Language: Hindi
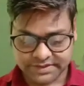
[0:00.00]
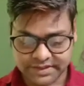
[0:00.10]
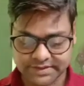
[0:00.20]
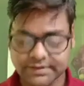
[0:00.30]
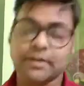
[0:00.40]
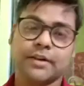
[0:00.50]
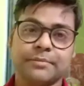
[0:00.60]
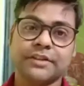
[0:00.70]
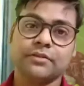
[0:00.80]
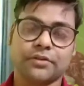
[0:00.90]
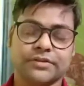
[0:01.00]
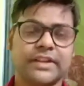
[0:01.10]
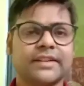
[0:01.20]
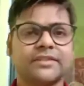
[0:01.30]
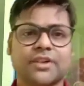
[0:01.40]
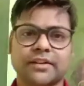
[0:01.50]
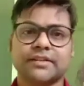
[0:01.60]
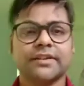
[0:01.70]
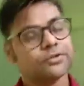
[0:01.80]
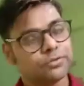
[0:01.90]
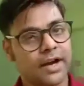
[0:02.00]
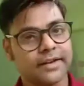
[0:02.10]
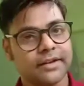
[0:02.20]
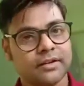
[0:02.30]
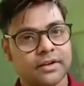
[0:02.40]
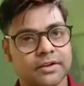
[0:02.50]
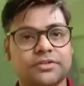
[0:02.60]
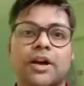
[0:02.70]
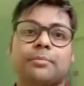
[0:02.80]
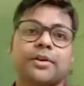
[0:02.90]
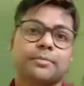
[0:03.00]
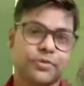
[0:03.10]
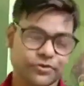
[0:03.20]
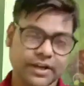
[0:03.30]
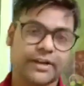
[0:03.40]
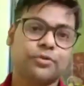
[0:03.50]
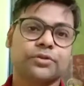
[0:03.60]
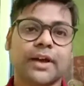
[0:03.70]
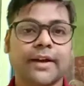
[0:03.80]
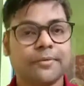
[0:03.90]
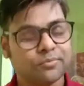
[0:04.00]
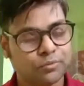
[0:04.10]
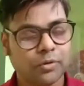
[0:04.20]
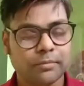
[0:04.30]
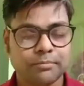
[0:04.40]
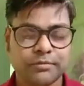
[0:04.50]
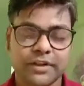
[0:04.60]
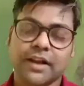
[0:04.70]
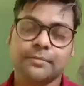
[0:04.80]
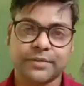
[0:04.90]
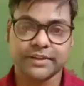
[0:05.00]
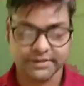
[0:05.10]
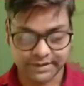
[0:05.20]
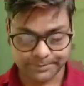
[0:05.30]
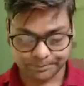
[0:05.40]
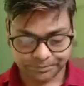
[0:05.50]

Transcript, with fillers: सिंस बिन क्लॉस लेकिन ज़्यादातर दुकानें जहाँ पर व्यवसाय होता है वो फिलहाल बंद है